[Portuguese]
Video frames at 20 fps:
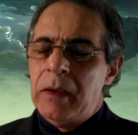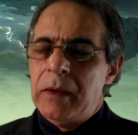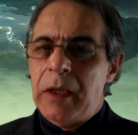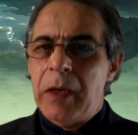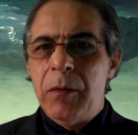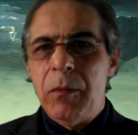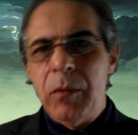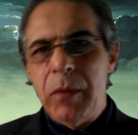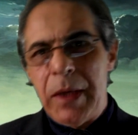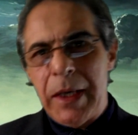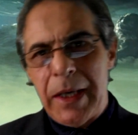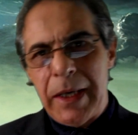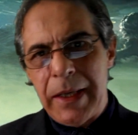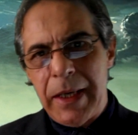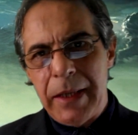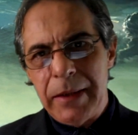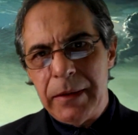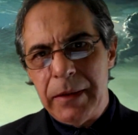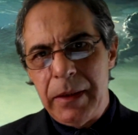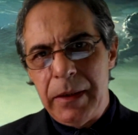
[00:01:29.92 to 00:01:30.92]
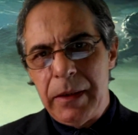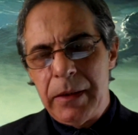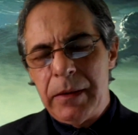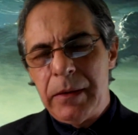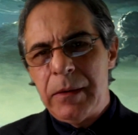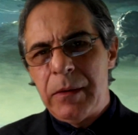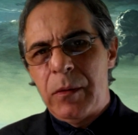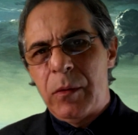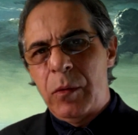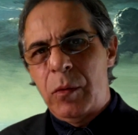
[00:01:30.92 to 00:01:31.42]
tem um caráter
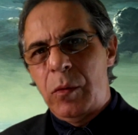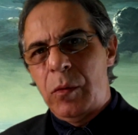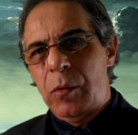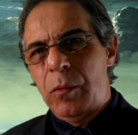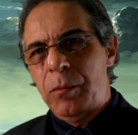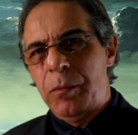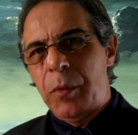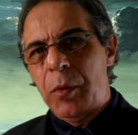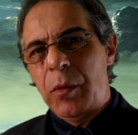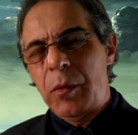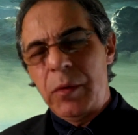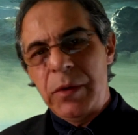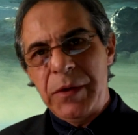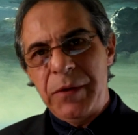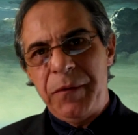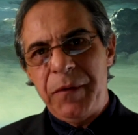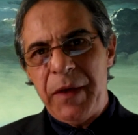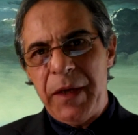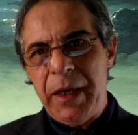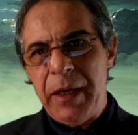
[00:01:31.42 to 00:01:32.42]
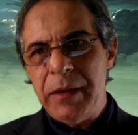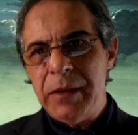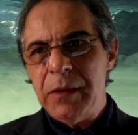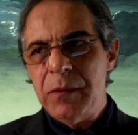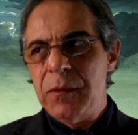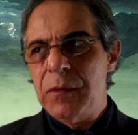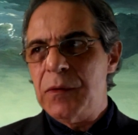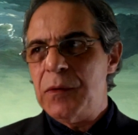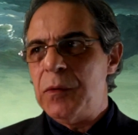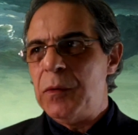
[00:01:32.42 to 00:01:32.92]
um pouco diferente
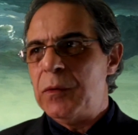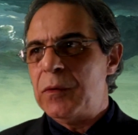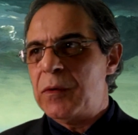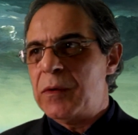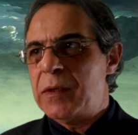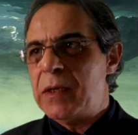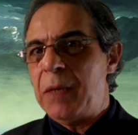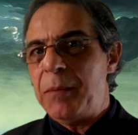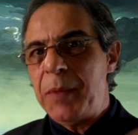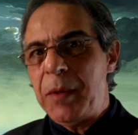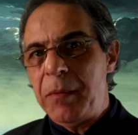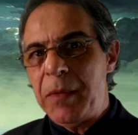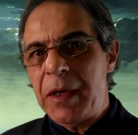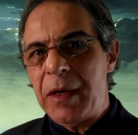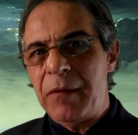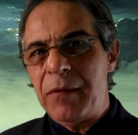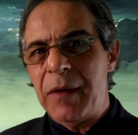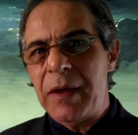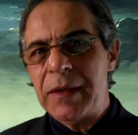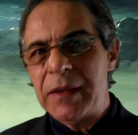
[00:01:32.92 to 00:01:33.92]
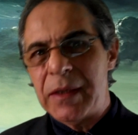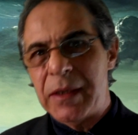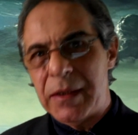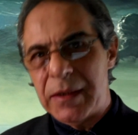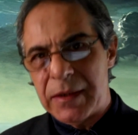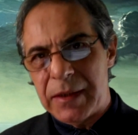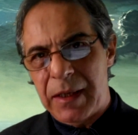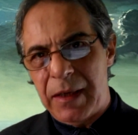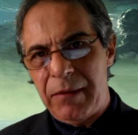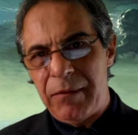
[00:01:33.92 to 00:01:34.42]
dos outros. Na primeira vez que
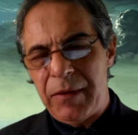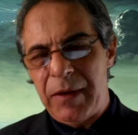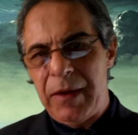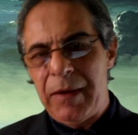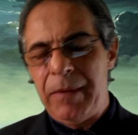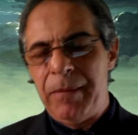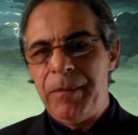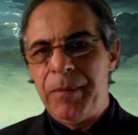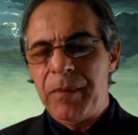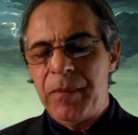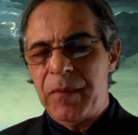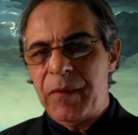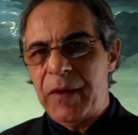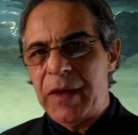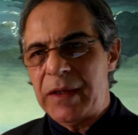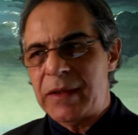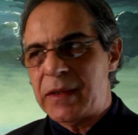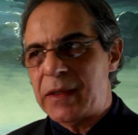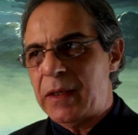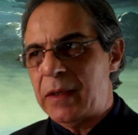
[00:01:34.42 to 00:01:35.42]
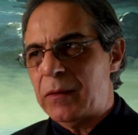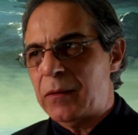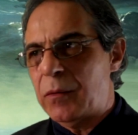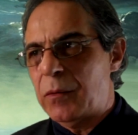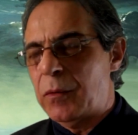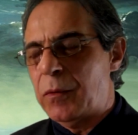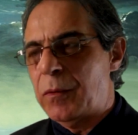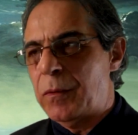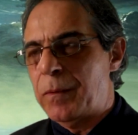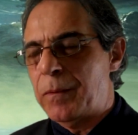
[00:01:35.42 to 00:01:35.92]
estava
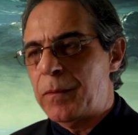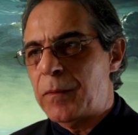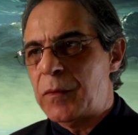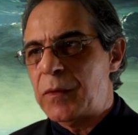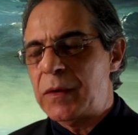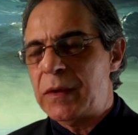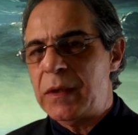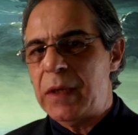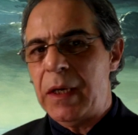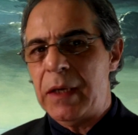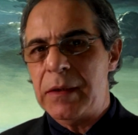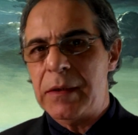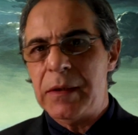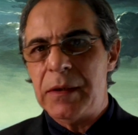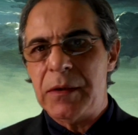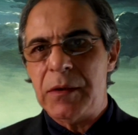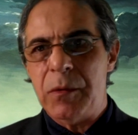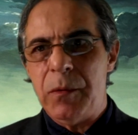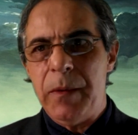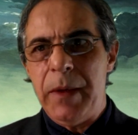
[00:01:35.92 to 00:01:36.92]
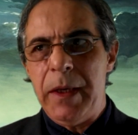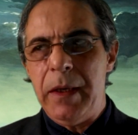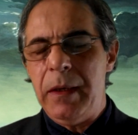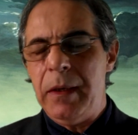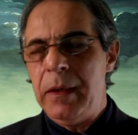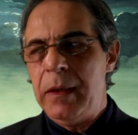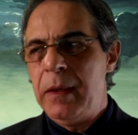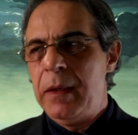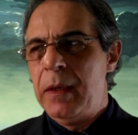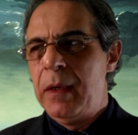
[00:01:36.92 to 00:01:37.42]
fazendo os testes com
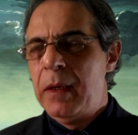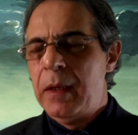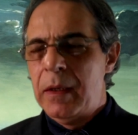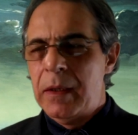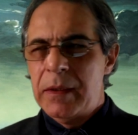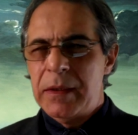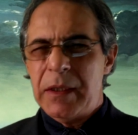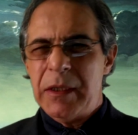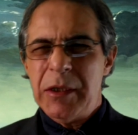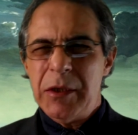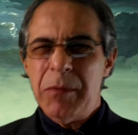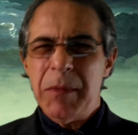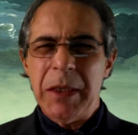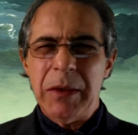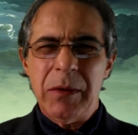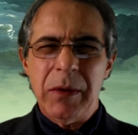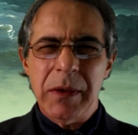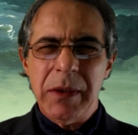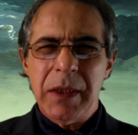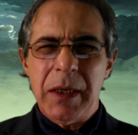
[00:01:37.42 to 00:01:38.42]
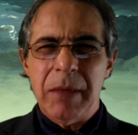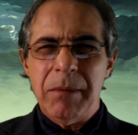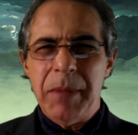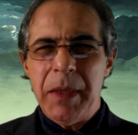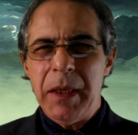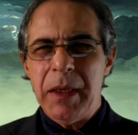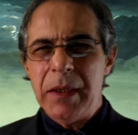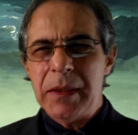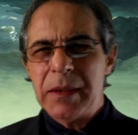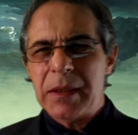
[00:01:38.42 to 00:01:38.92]
ele, senti uma dor de
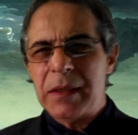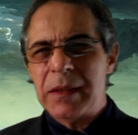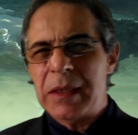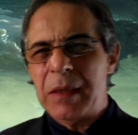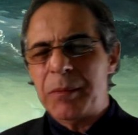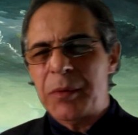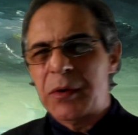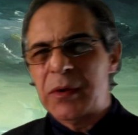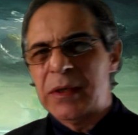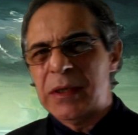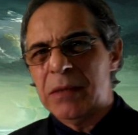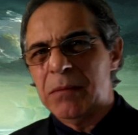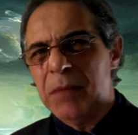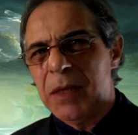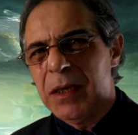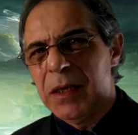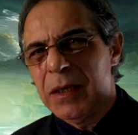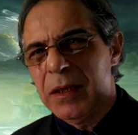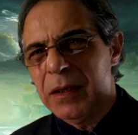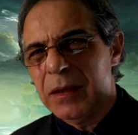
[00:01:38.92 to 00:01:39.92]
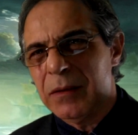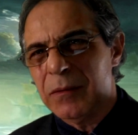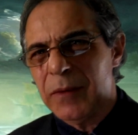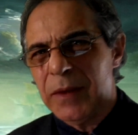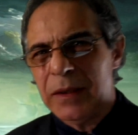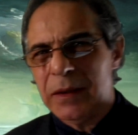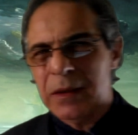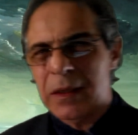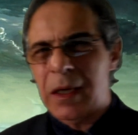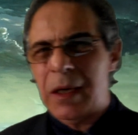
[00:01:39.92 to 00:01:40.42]
cabeça se aproximando
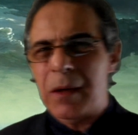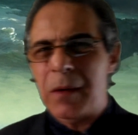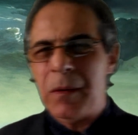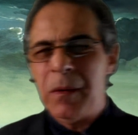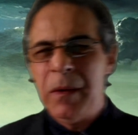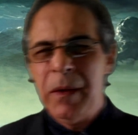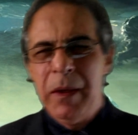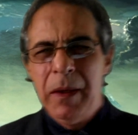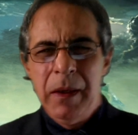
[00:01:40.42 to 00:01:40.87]
e tal,